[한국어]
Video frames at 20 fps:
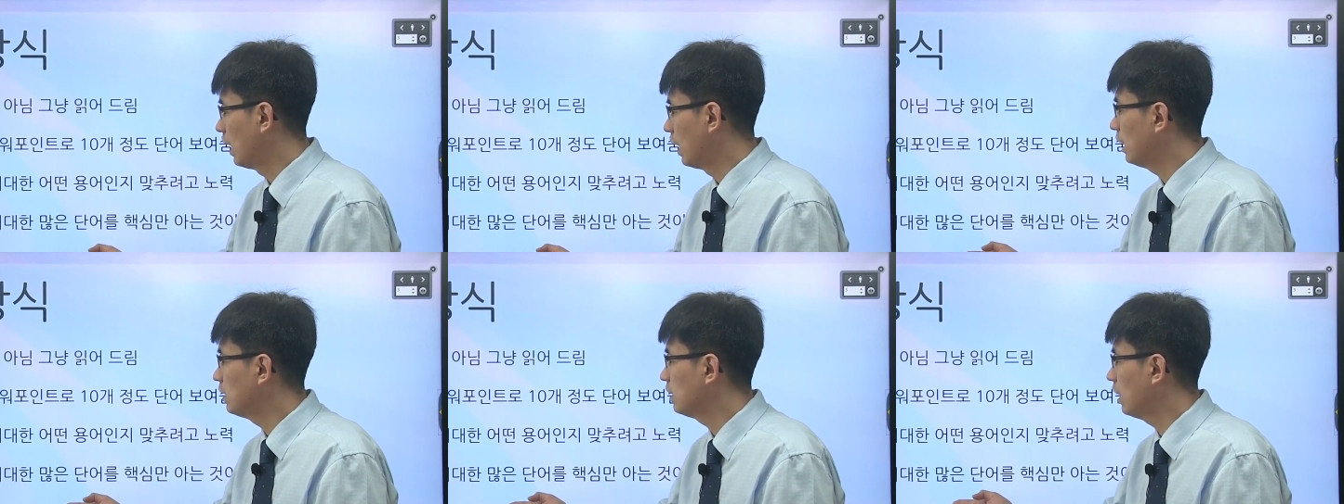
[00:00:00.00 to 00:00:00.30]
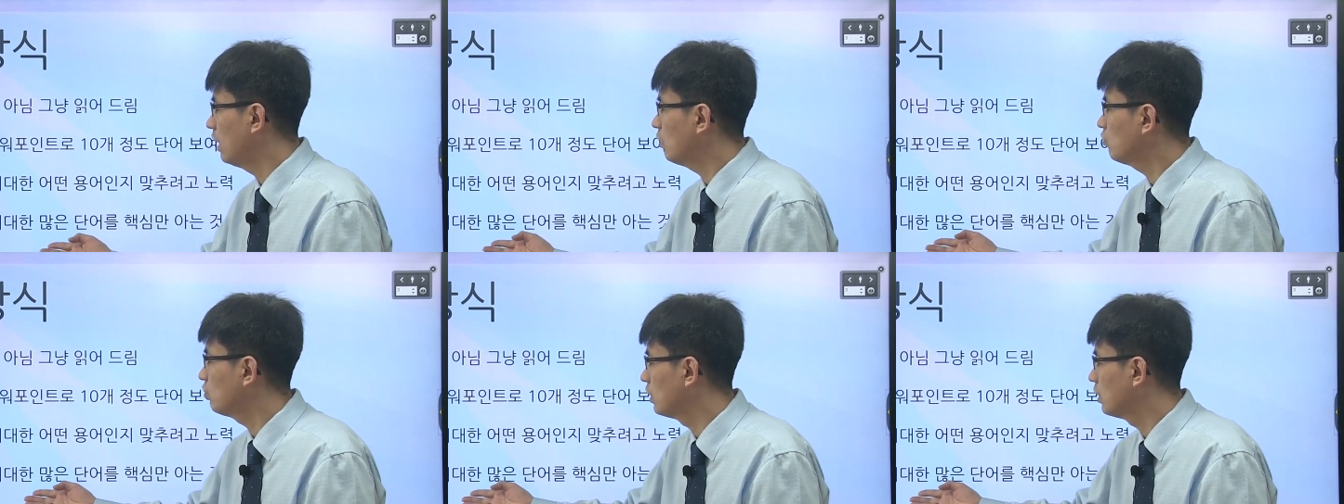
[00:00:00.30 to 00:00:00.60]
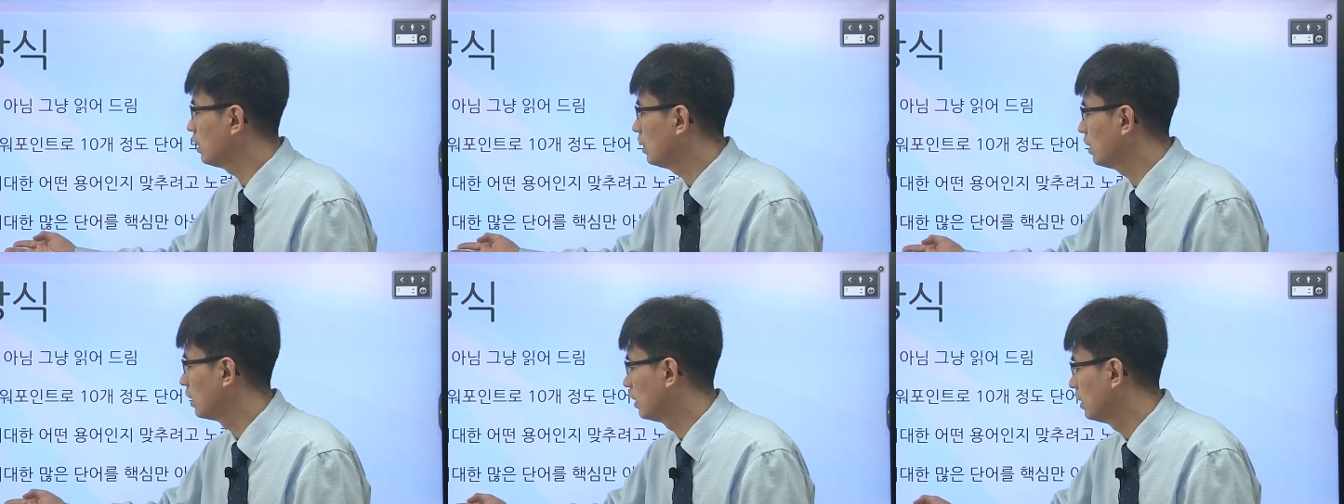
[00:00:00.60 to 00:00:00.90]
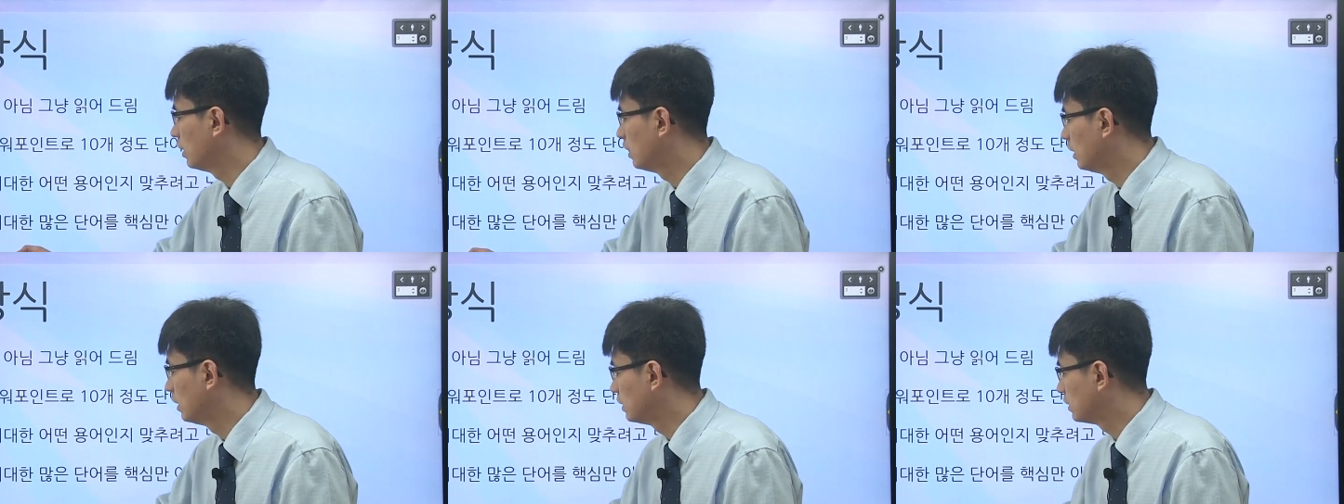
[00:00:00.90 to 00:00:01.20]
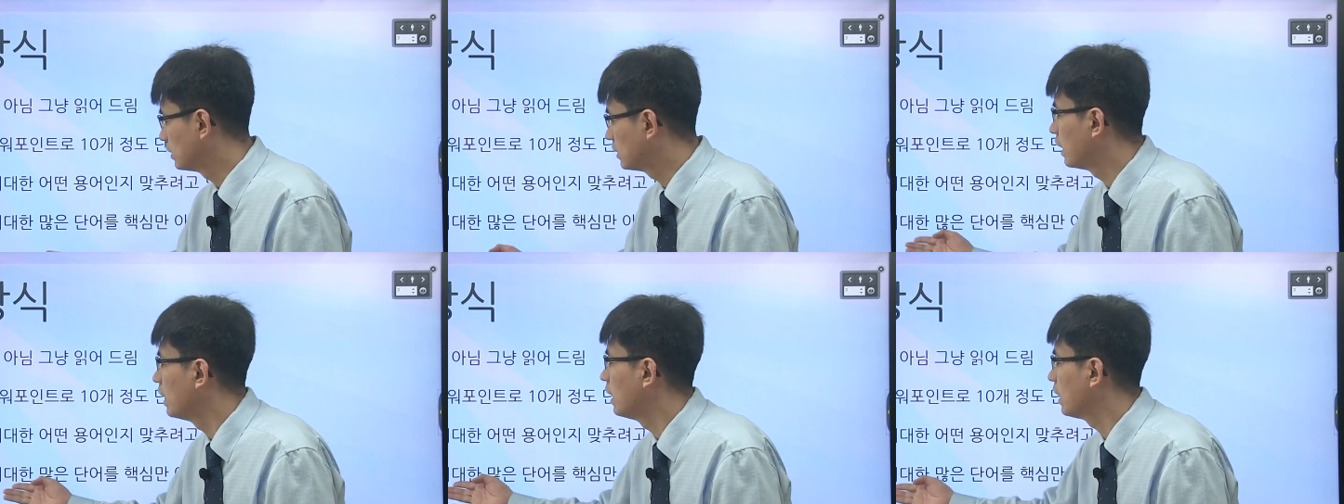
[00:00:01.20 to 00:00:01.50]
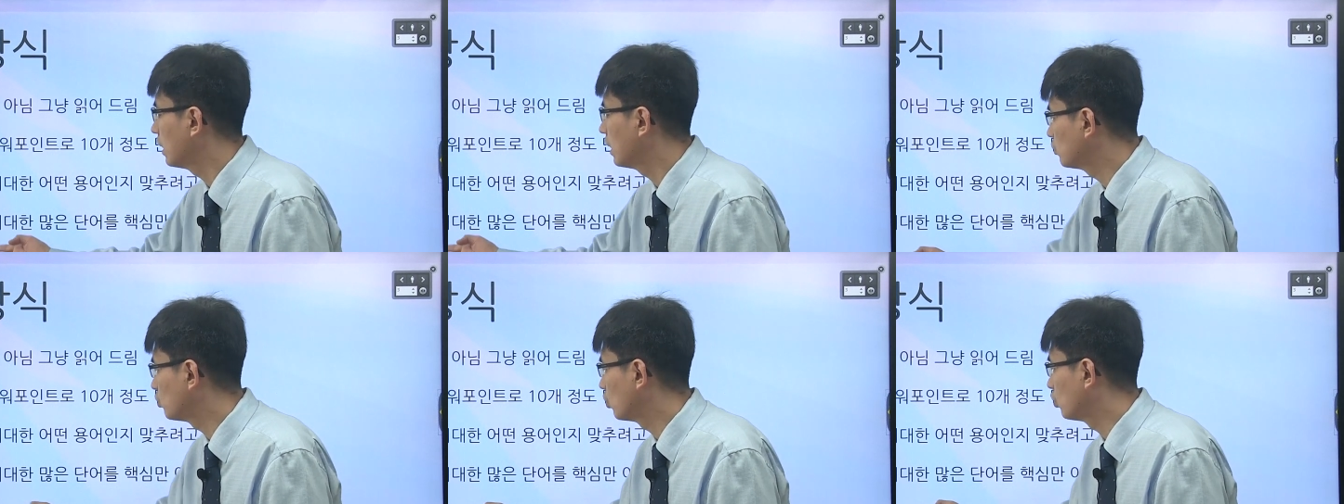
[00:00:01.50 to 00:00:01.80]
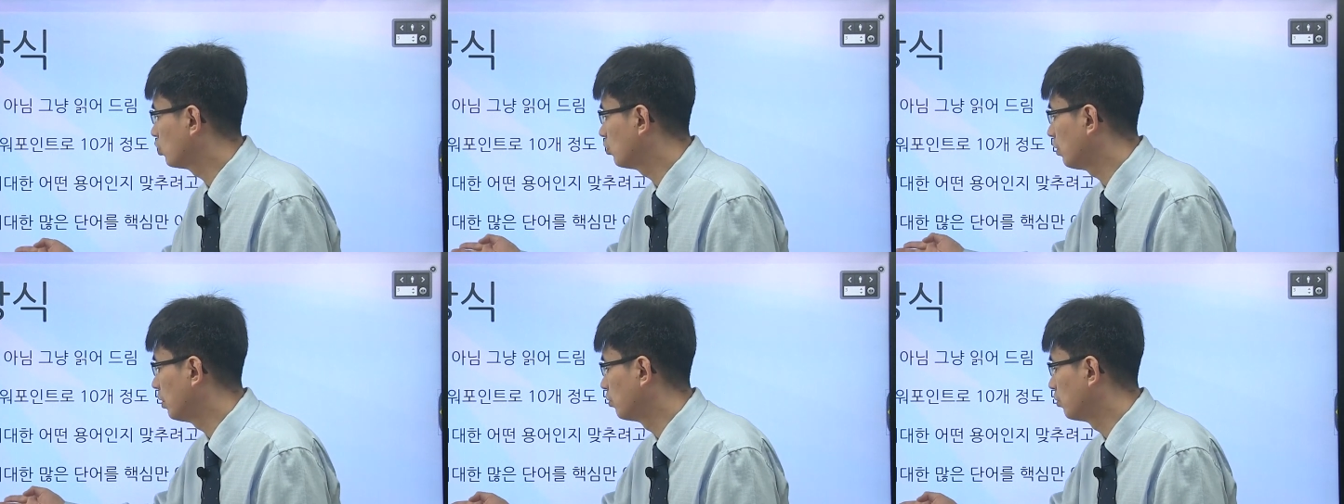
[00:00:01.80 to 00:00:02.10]
한 하루에 3개
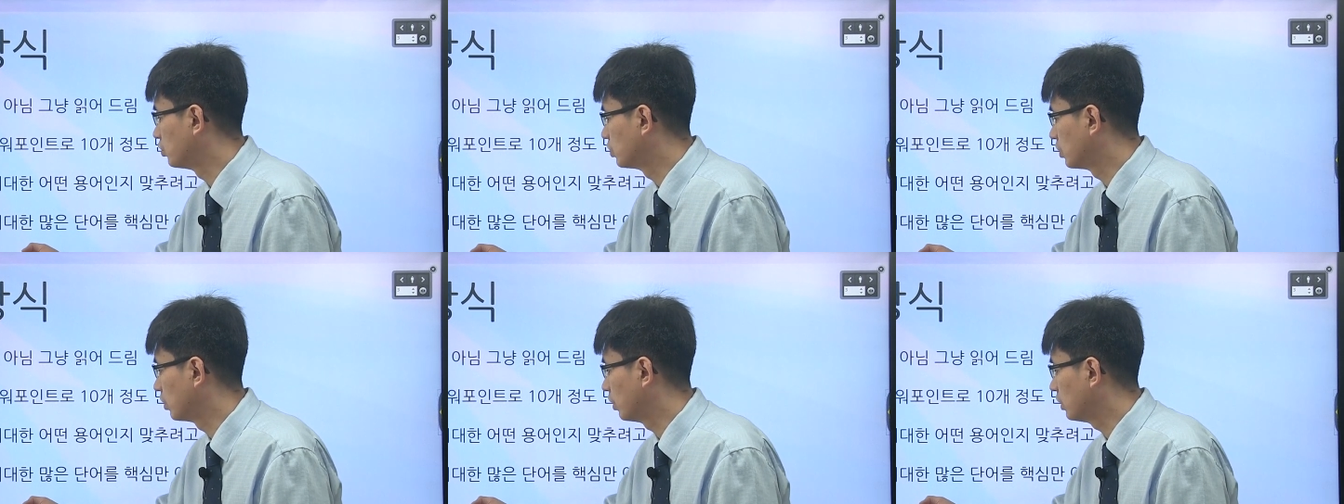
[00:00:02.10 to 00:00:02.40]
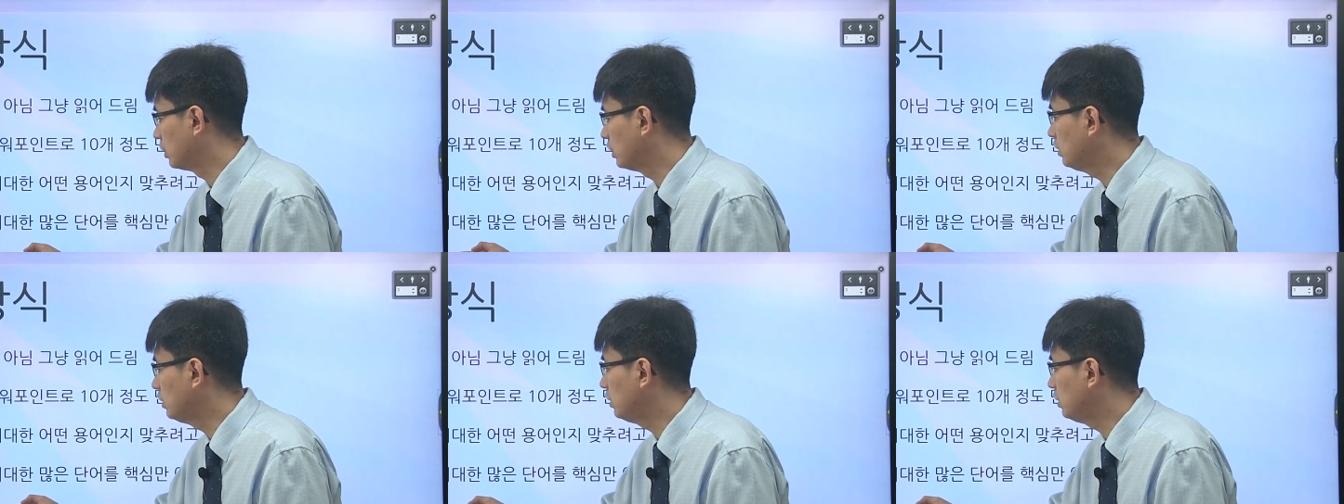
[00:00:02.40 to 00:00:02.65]
정도만 보세요.